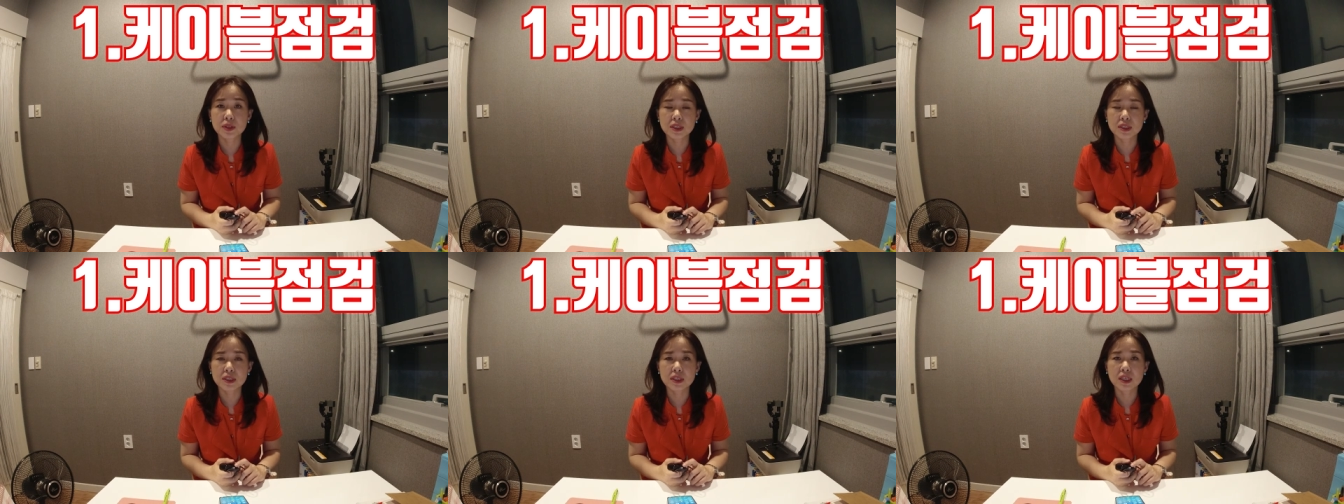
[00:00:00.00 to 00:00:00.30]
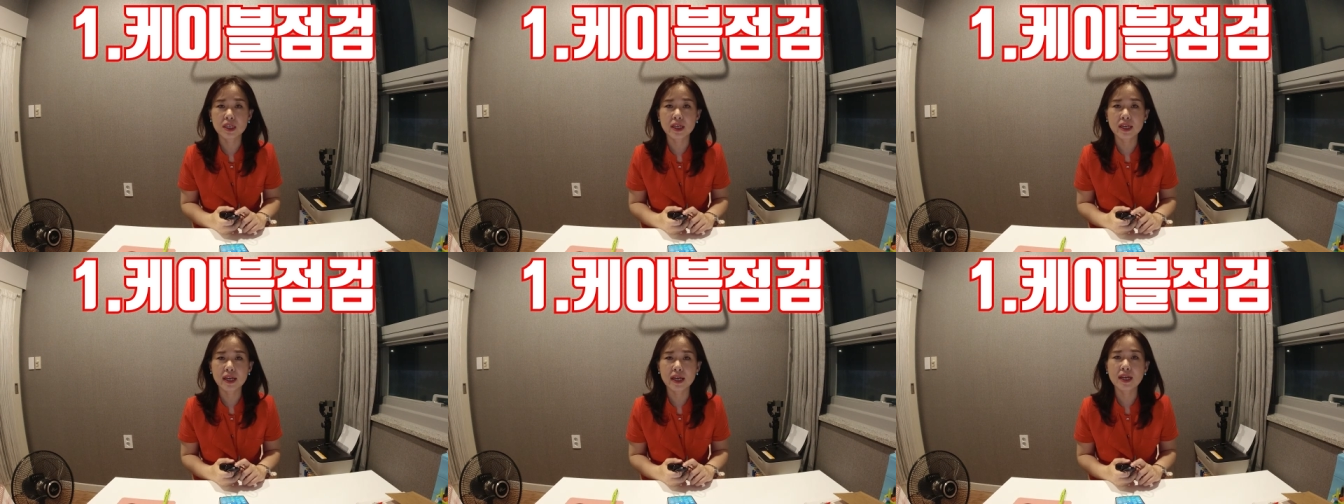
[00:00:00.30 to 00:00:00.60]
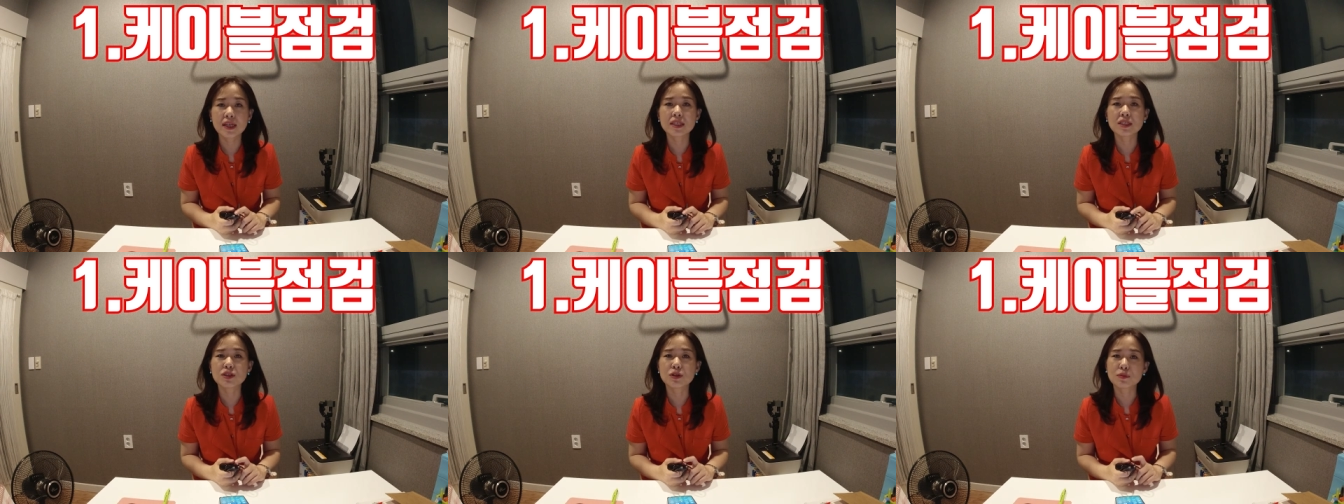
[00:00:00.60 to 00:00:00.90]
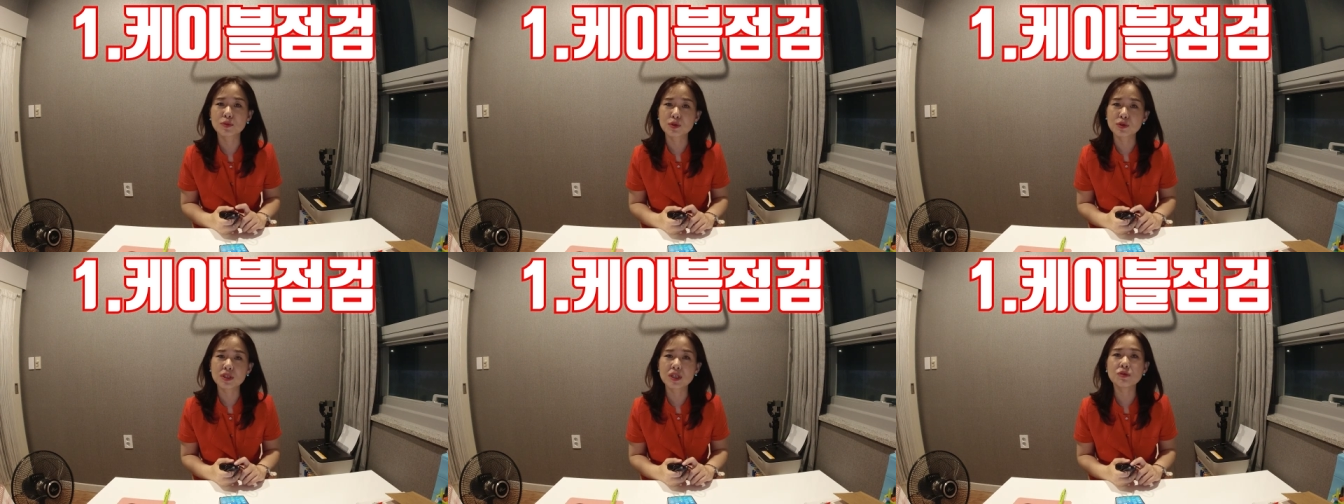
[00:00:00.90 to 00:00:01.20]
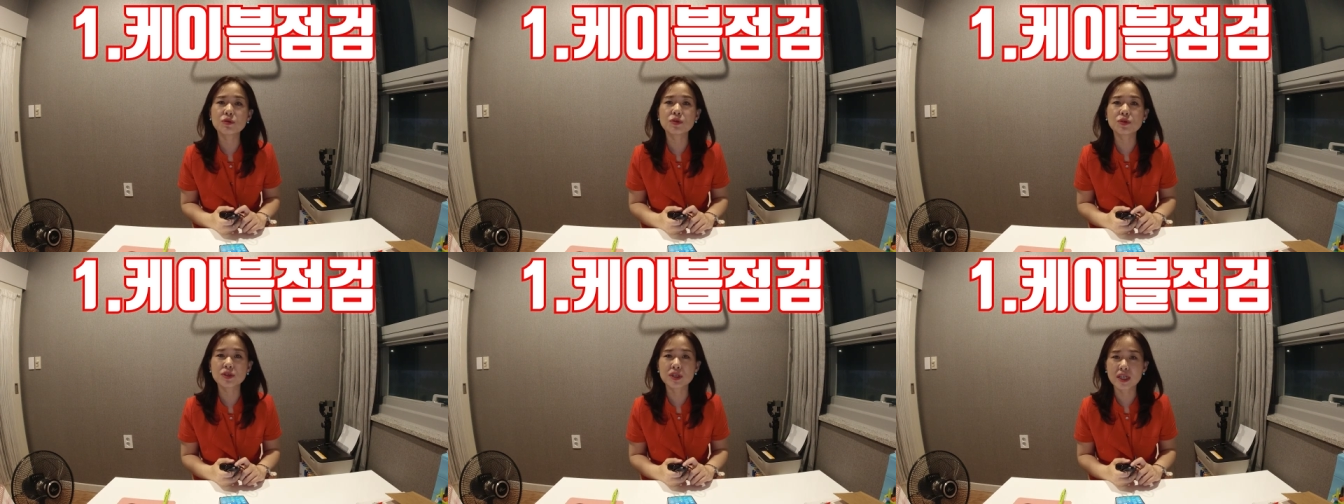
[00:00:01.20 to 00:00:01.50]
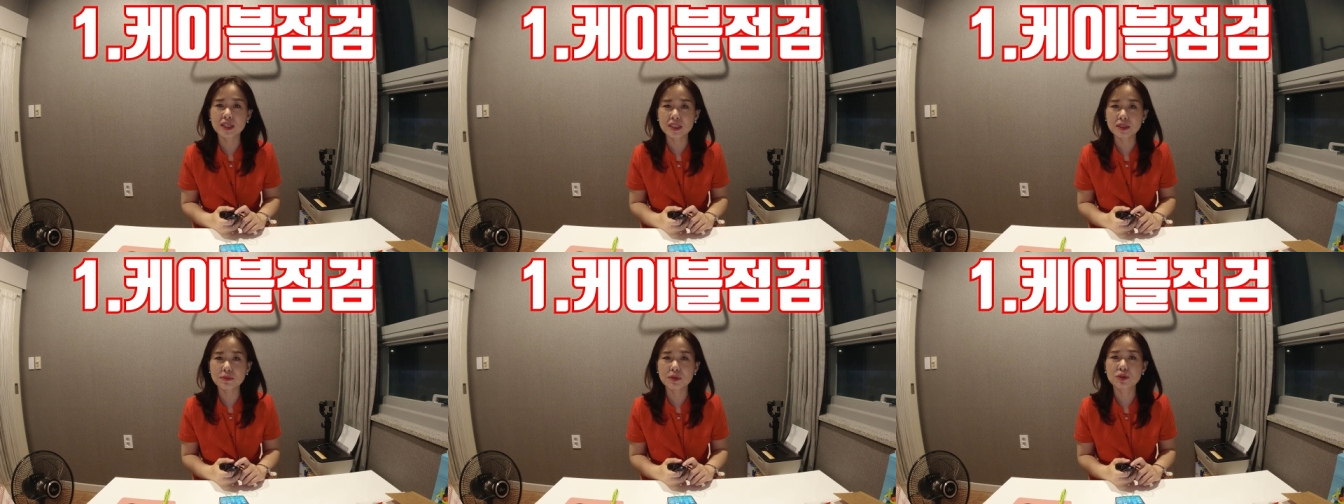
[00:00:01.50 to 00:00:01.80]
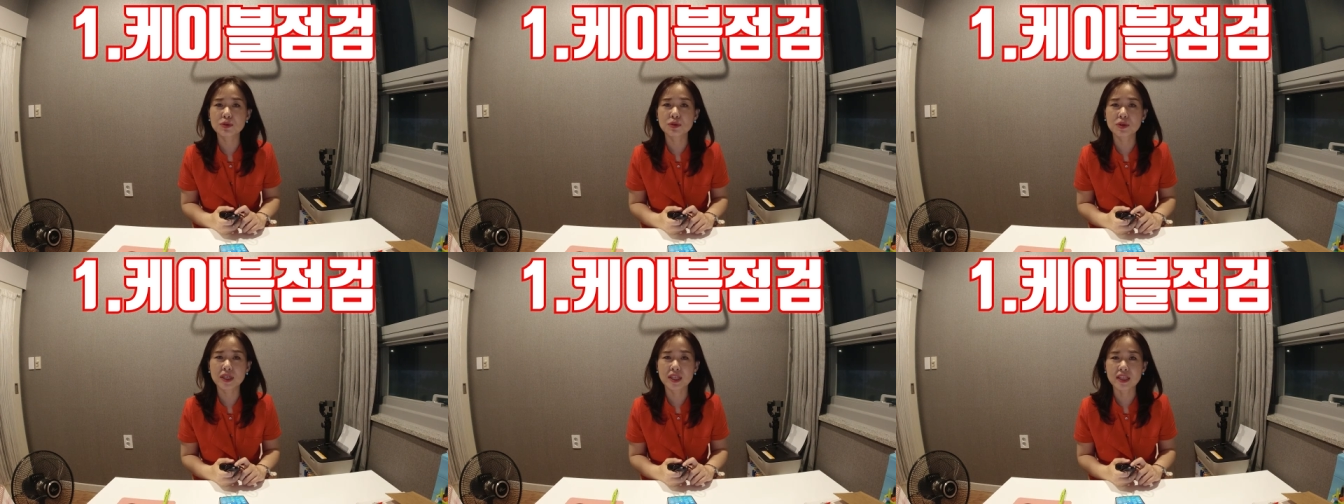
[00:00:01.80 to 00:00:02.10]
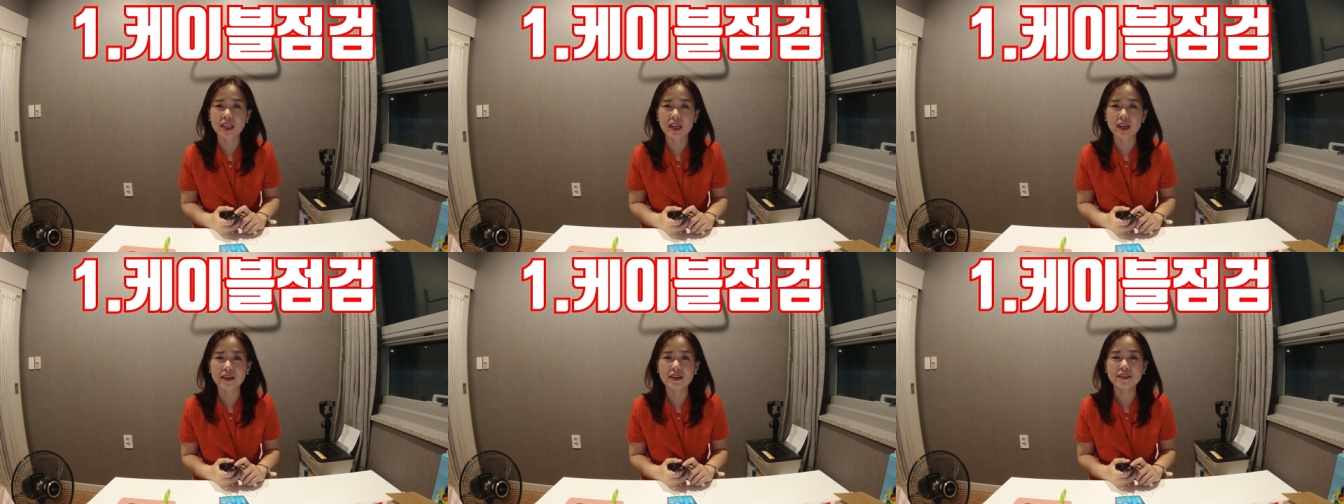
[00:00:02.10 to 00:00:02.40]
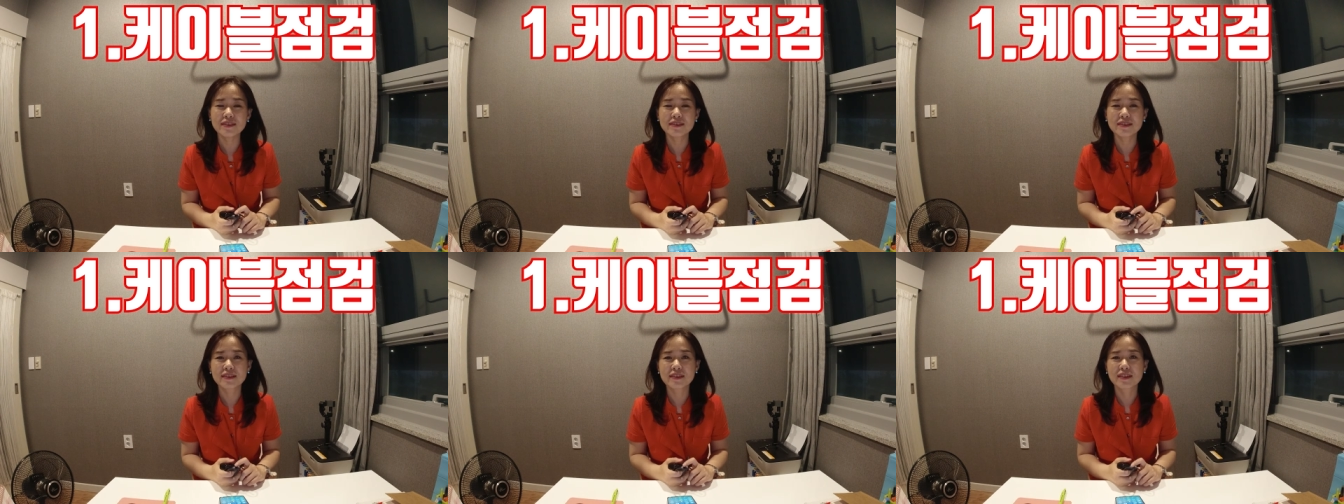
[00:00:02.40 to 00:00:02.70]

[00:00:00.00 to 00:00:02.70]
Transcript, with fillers: 있으니까 이 점도 참고를 하시면 좋겠네요.